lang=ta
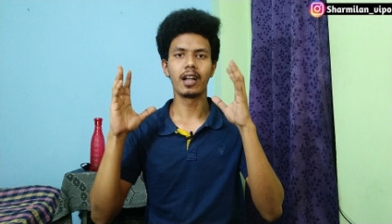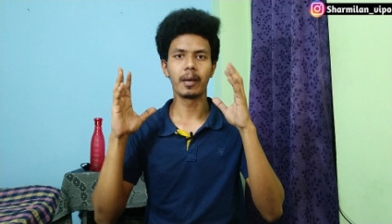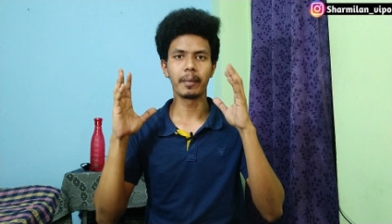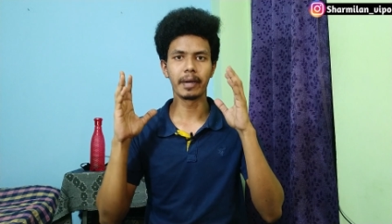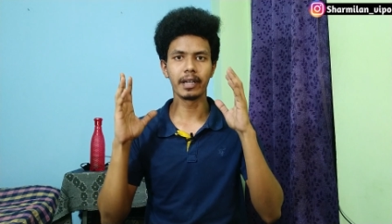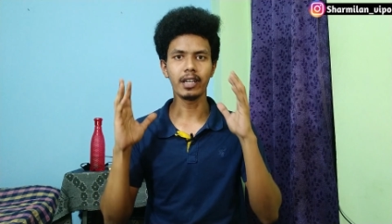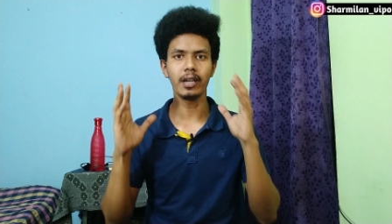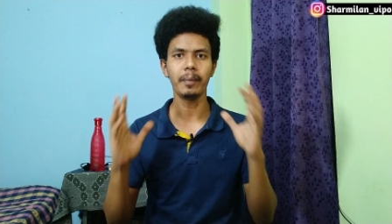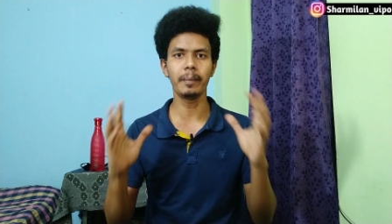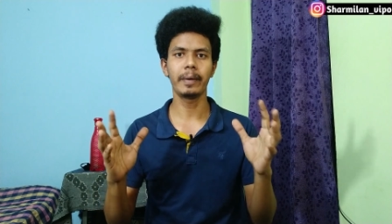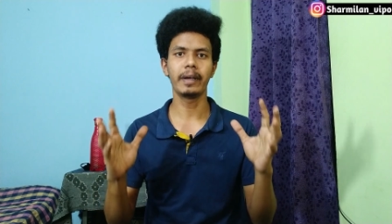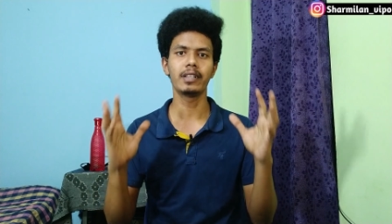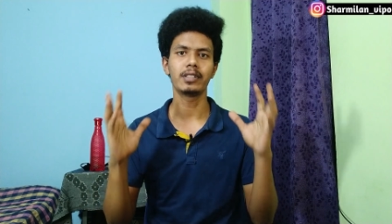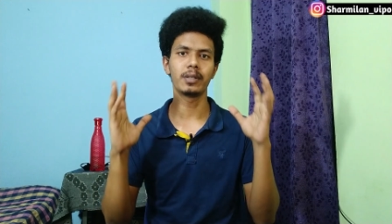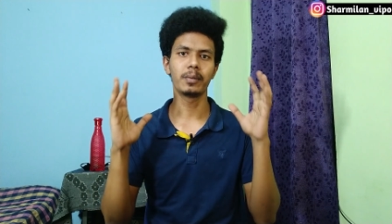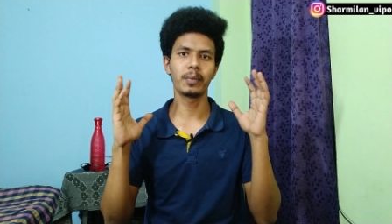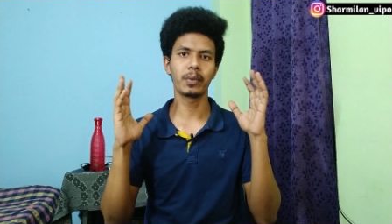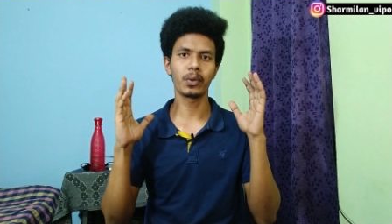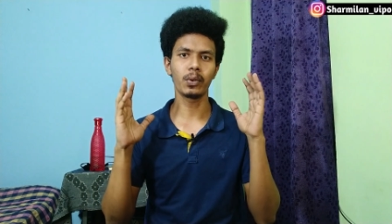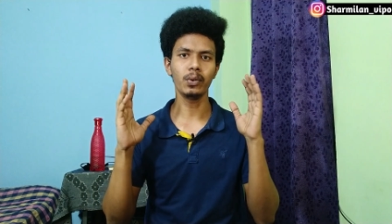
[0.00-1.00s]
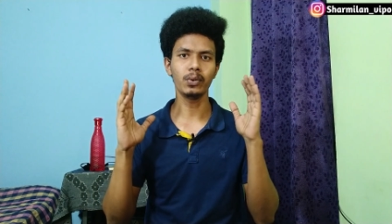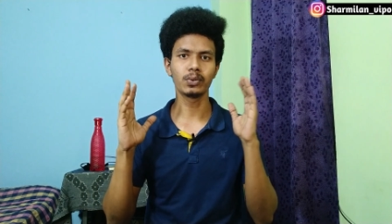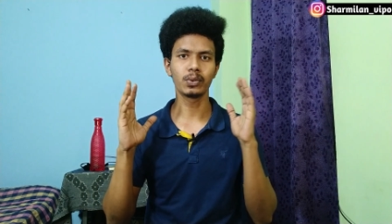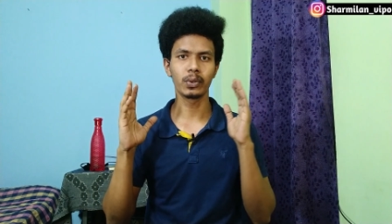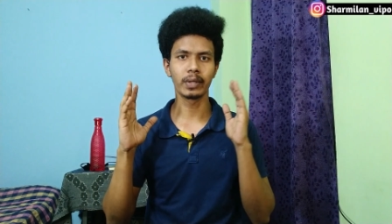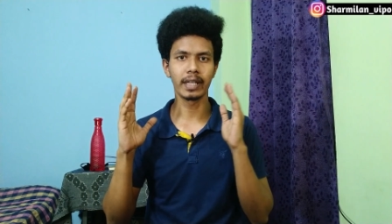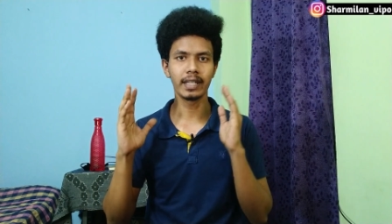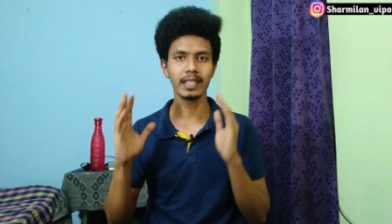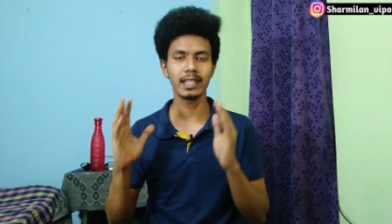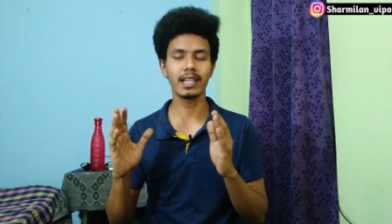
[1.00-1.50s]
நம்ம என்ன பேச போகிறோம்
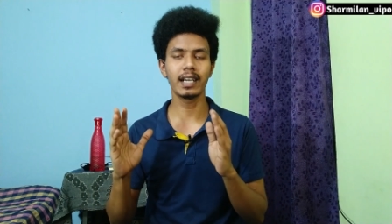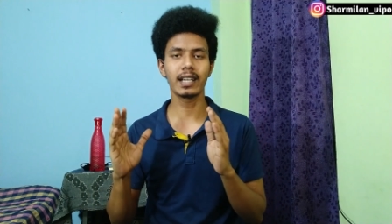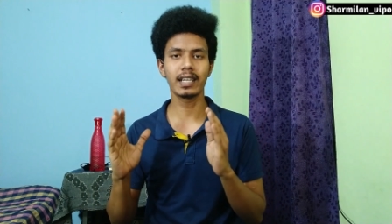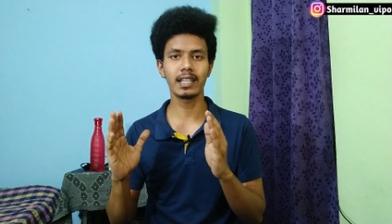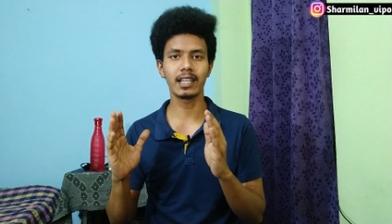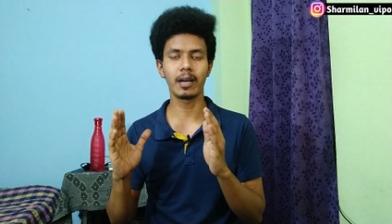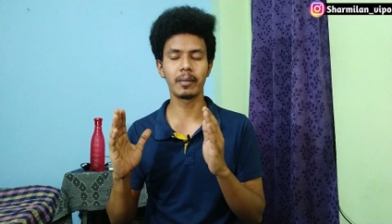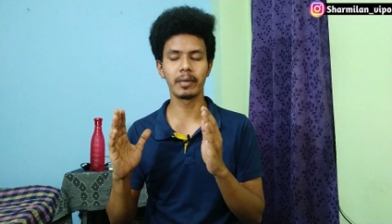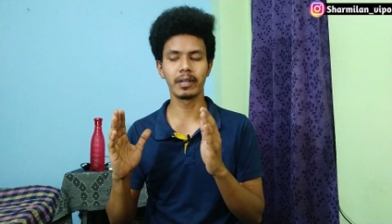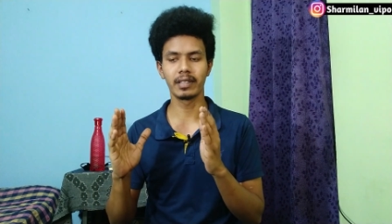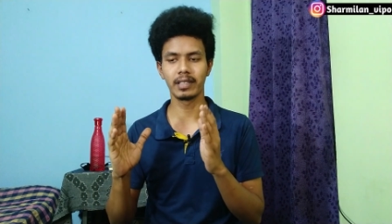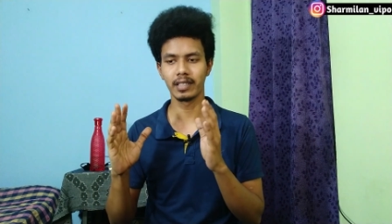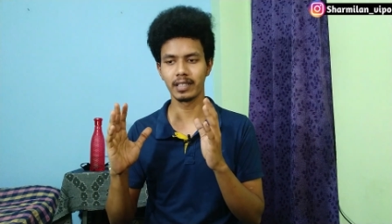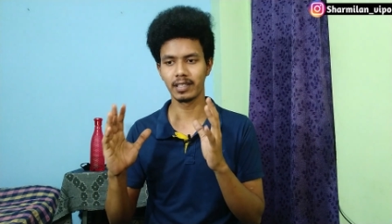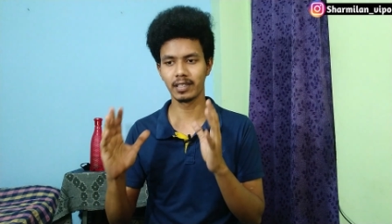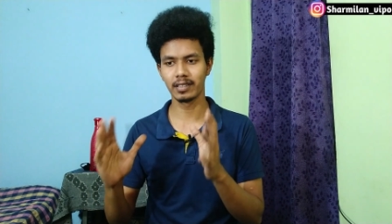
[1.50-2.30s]
ஸோ எதுக்காக நம்ம